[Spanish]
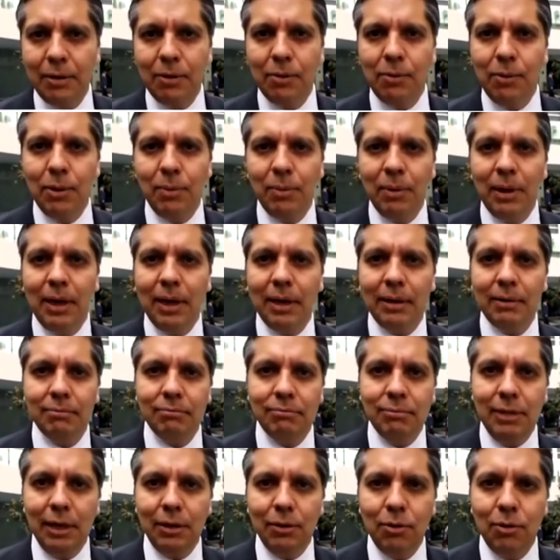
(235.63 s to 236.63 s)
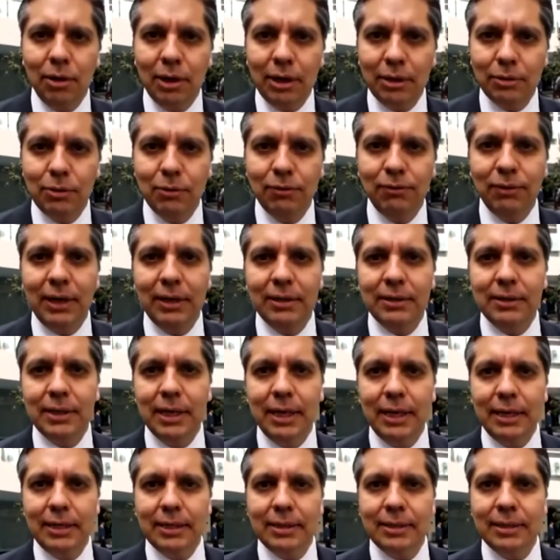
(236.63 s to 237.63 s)
esa, ese nuevo estilo,
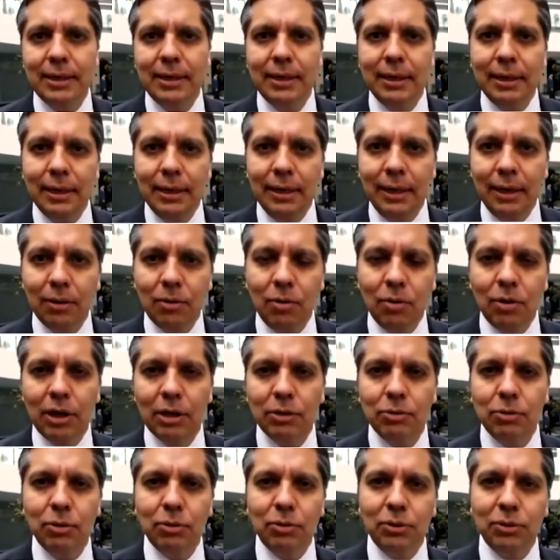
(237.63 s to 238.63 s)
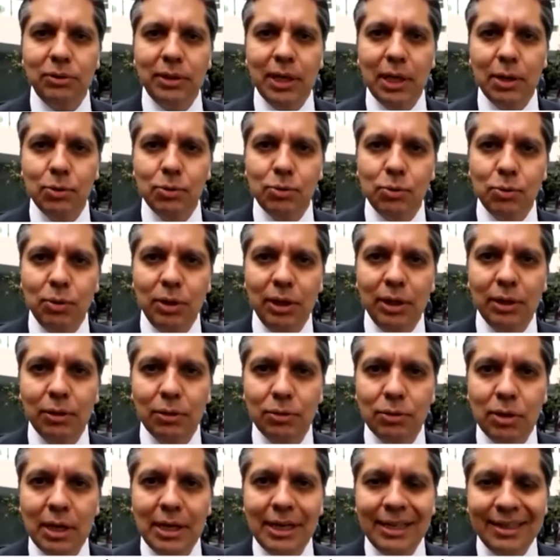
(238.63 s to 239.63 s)
permíteme ponerlo así, de
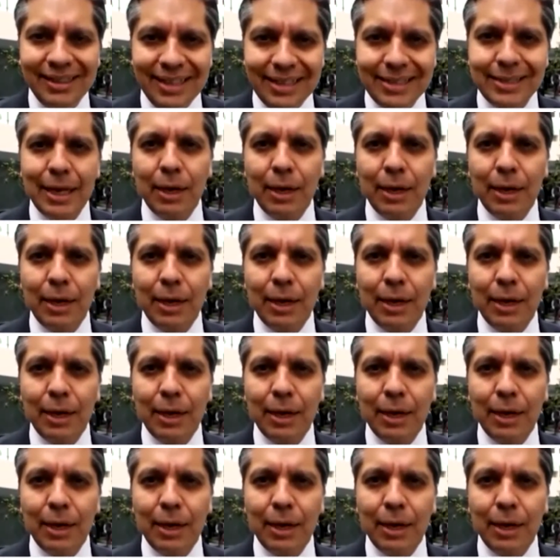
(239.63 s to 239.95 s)
enfrentar el